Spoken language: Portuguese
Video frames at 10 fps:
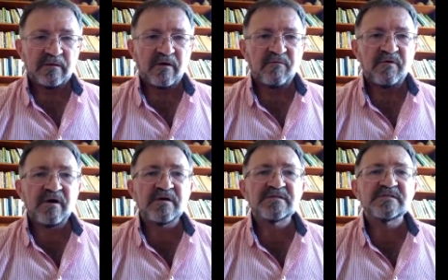
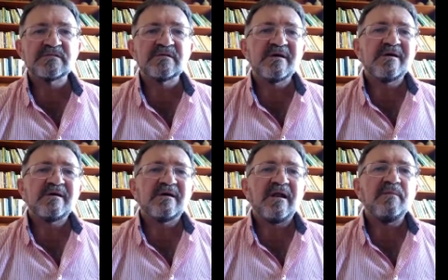Talvez
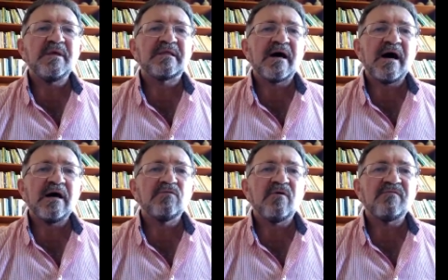limitado